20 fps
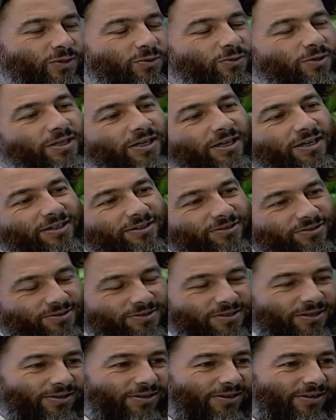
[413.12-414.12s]
জাজাকাল্লা
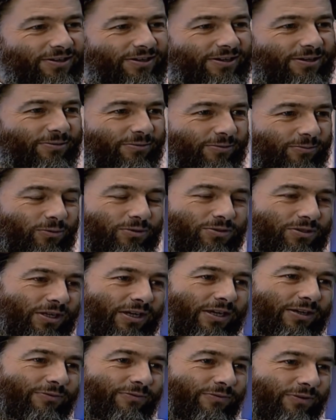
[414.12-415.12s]
খায়ক আবারও বলছি
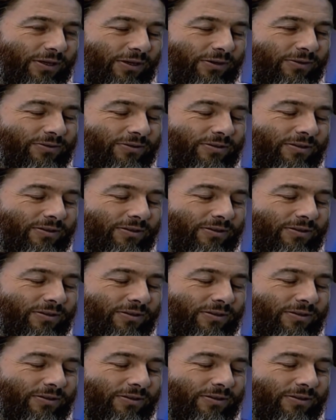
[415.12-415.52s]
উত্তরের জন্য